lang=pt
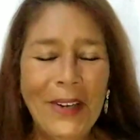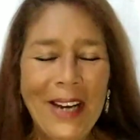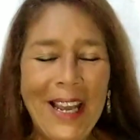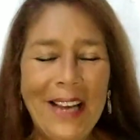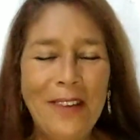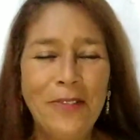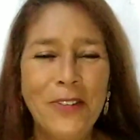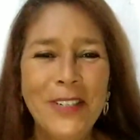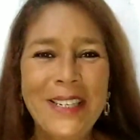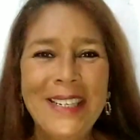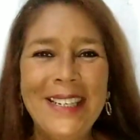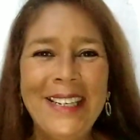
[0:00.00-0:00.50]

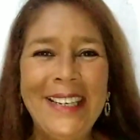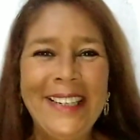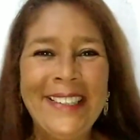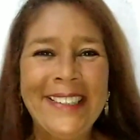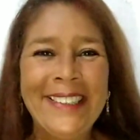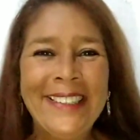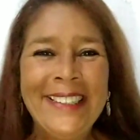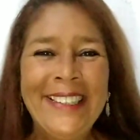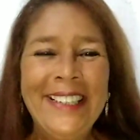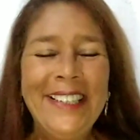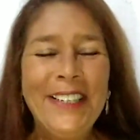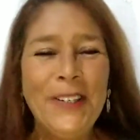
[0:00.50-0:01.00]
Olá você,
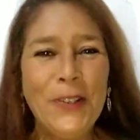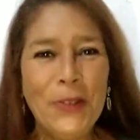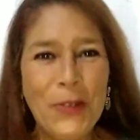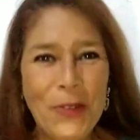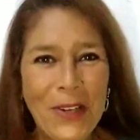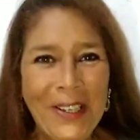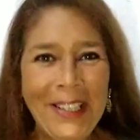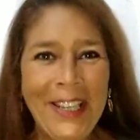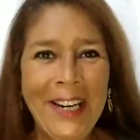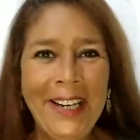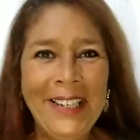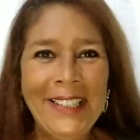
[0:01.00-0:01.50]
eu
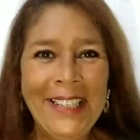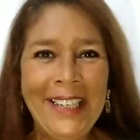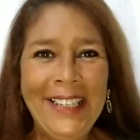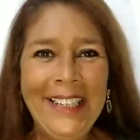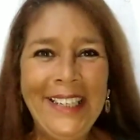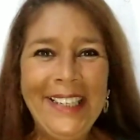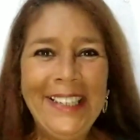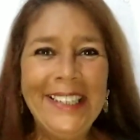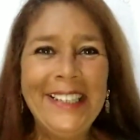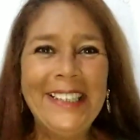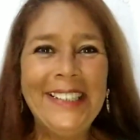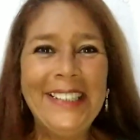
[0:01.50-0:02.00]
sou Adriana
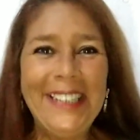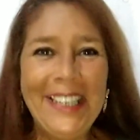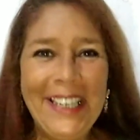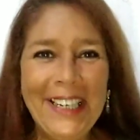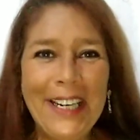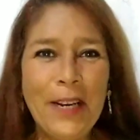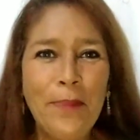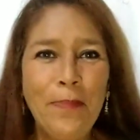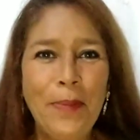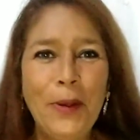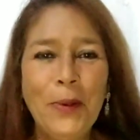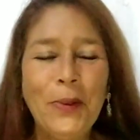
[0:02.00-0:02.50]
Lira,
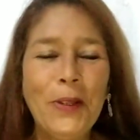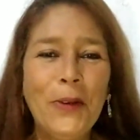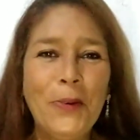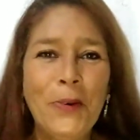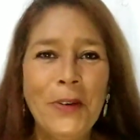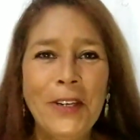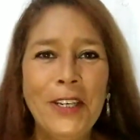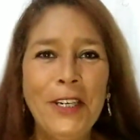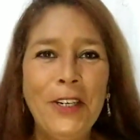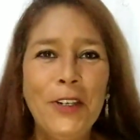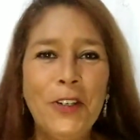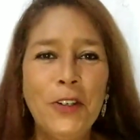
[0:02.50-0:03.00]
terapeuta
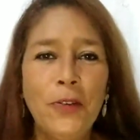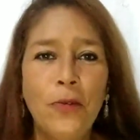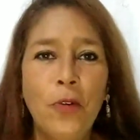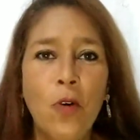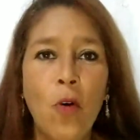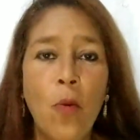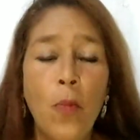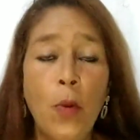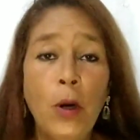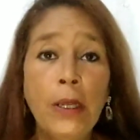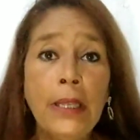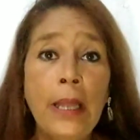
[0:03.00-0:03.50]

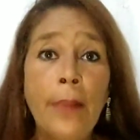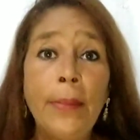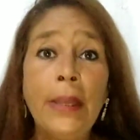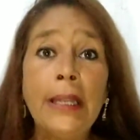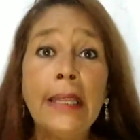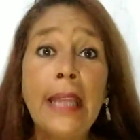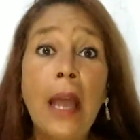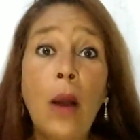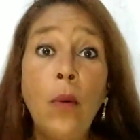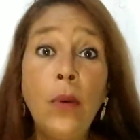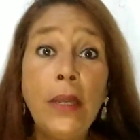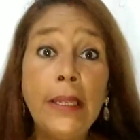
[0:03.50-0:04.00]

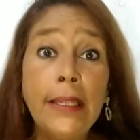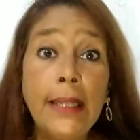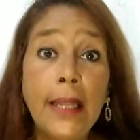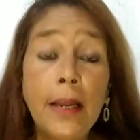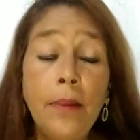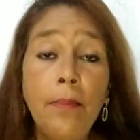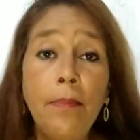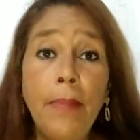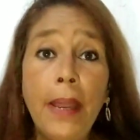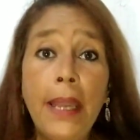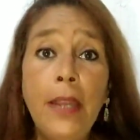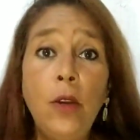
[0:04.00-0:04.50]
cognitivo-comportamental e
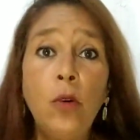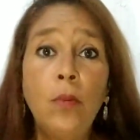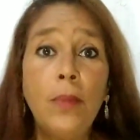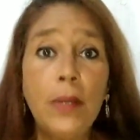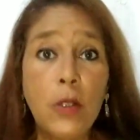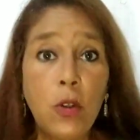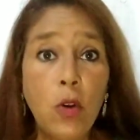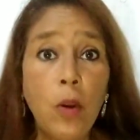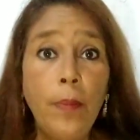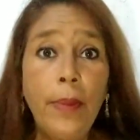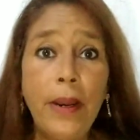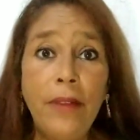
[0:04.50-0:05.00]
também
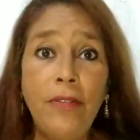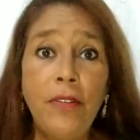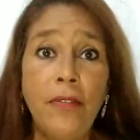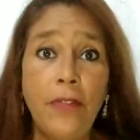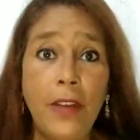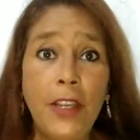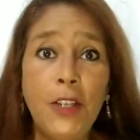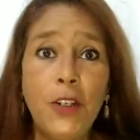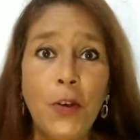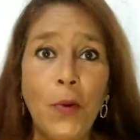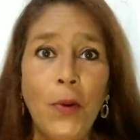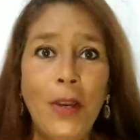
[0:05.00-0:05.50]
uma
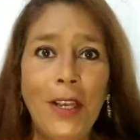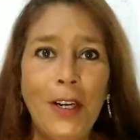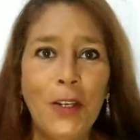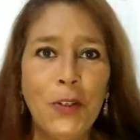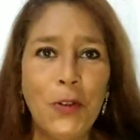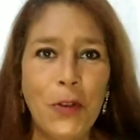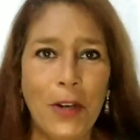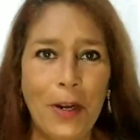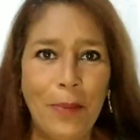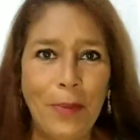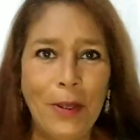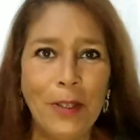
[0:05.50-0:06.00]
sobrevivente a um
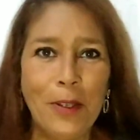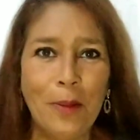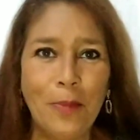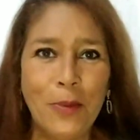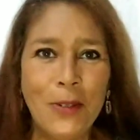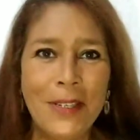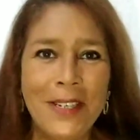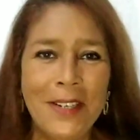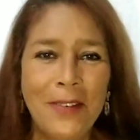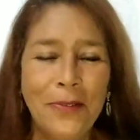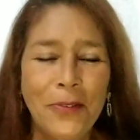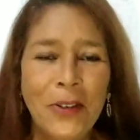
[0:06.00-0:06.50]
relacionamento
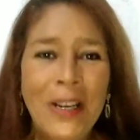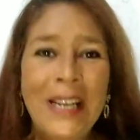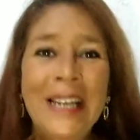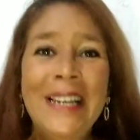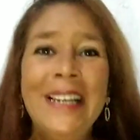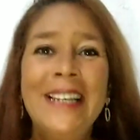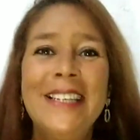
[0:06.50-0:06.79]
abusivo.